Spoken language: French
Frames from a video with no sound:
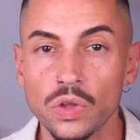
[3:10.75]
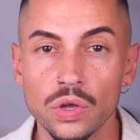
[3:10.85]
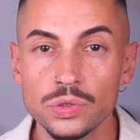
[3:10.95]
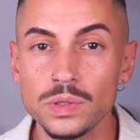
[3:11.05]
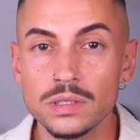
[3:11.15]

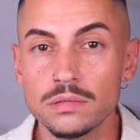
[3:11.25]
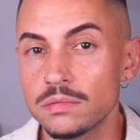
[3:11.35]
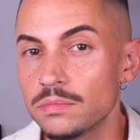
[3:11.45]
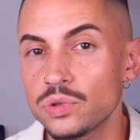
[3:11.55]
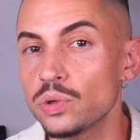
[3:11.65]
Ensuite,
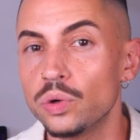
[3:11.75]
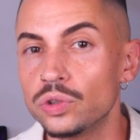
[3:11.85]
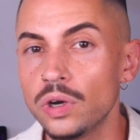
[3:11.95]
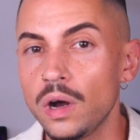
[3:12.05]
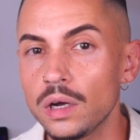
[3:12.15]
sur le
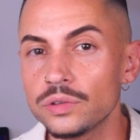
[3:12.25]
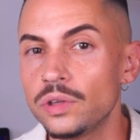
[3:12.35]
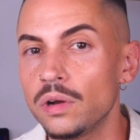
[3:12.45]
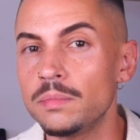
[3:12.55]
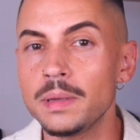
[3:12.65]
corps,
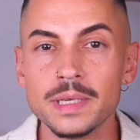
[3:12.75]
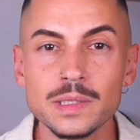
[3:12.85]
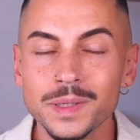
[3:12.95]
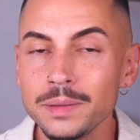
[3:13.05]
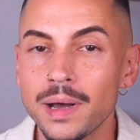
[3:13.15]
dans le même
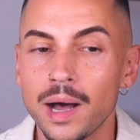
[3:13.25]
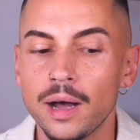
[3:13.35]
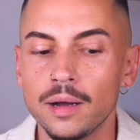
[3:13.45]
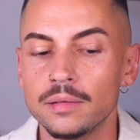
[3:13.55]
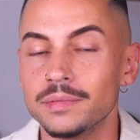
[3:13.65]
esprit,
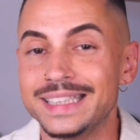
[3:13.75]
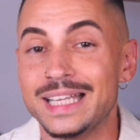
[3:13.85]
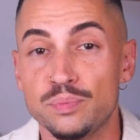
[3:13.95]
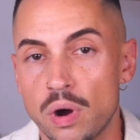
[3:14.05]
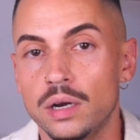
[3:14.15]
bah, tes
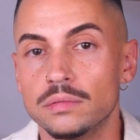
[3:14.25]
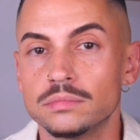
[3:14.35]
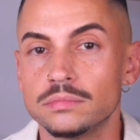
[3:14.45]
poils,